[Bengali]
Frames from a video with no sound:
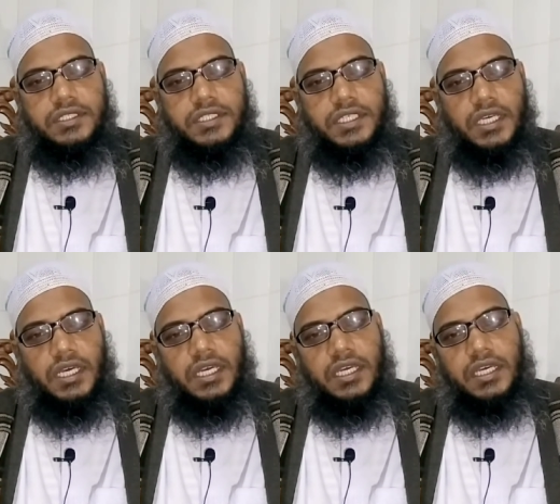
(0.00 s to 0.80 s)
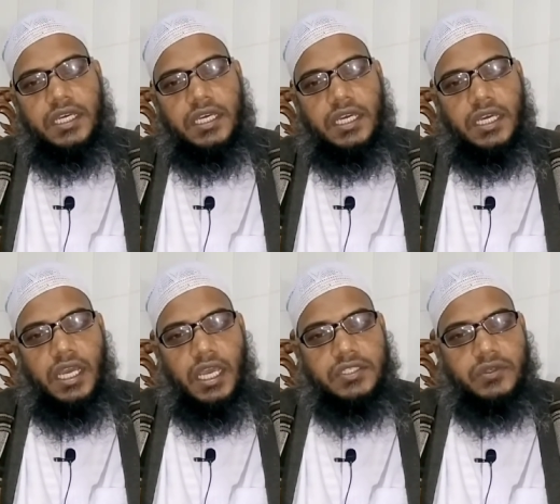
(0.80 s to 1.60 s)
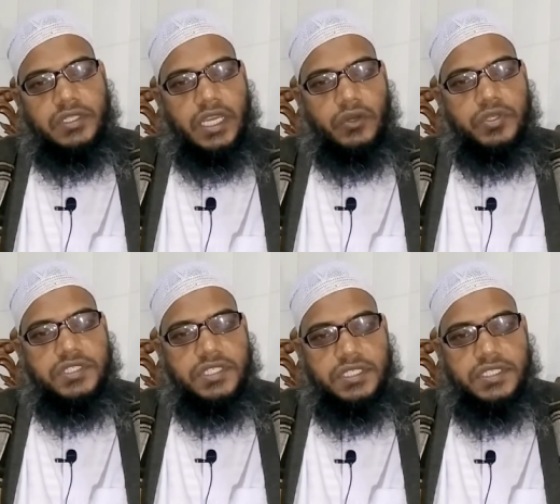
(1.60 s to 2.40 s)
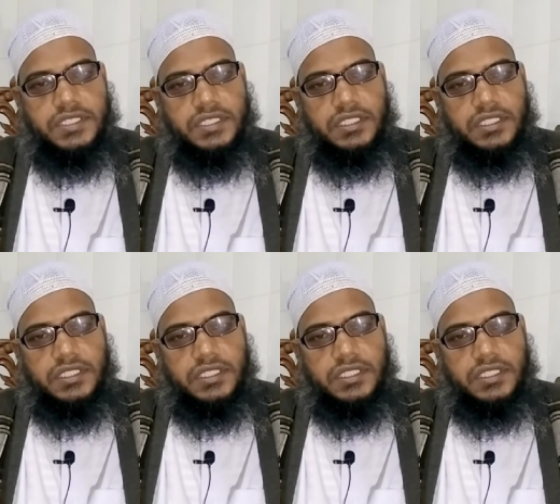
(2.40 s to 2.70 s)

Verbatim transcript: জিনা আসলে একই জিনিস